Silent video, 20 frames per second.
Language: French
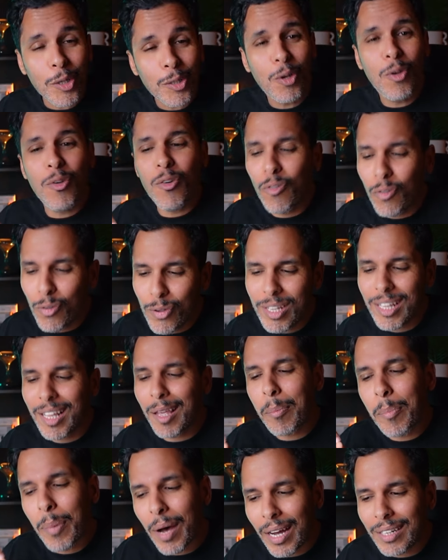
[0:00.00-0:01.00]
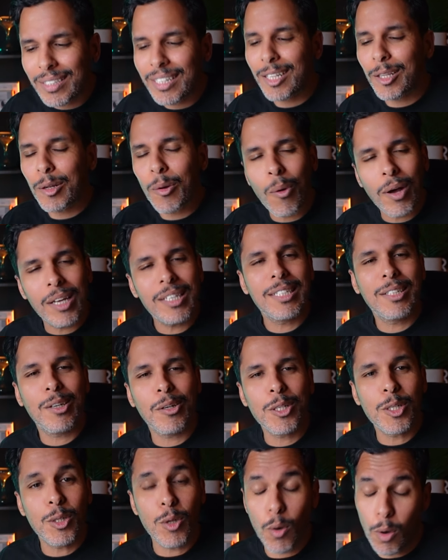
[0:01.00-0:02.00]
suffit d'épargner
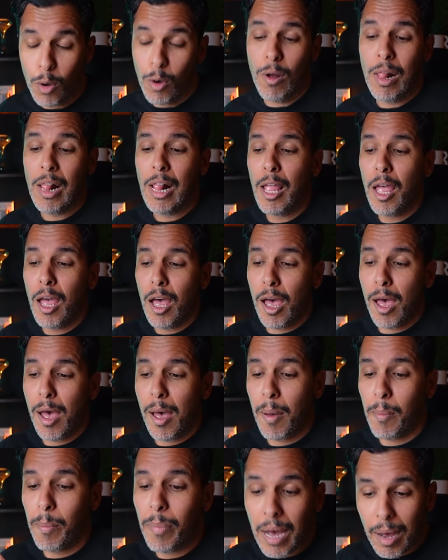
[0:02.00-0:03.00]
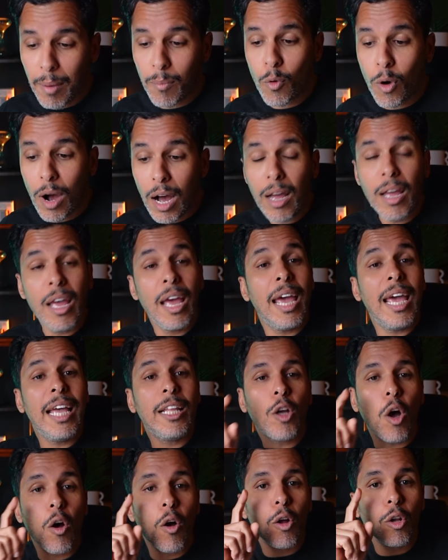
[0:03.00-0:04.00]
300 euros euh, par mois et
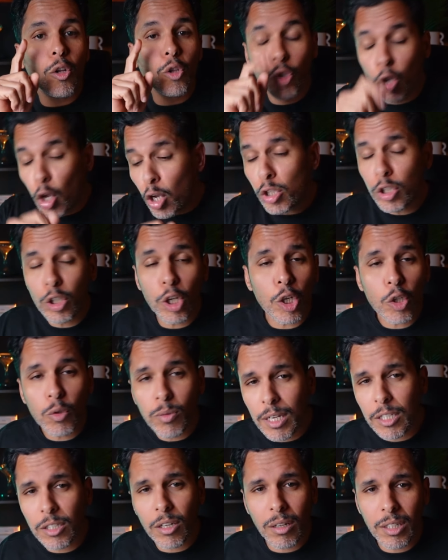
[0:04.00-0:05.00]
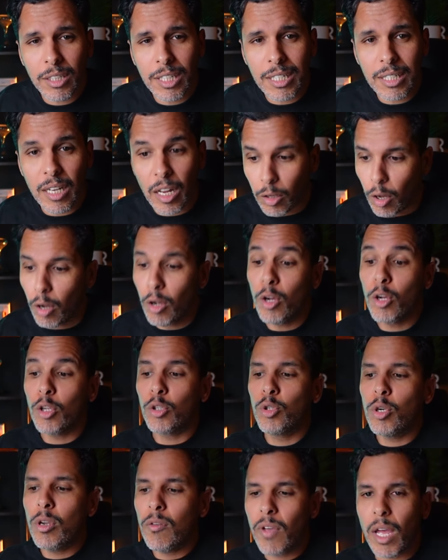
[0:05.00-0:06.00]
dans 277 ans,
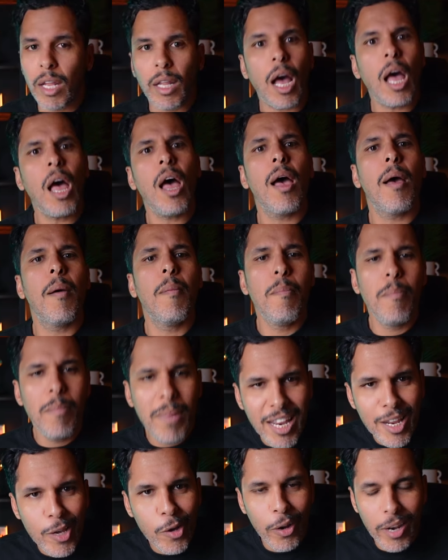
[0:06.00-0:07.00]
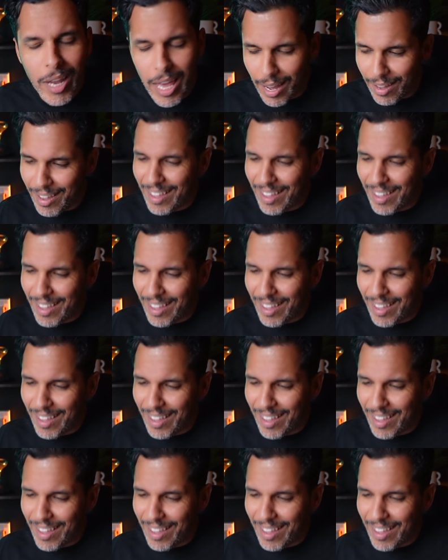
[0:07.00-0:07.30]
tu deviendras millionnaire.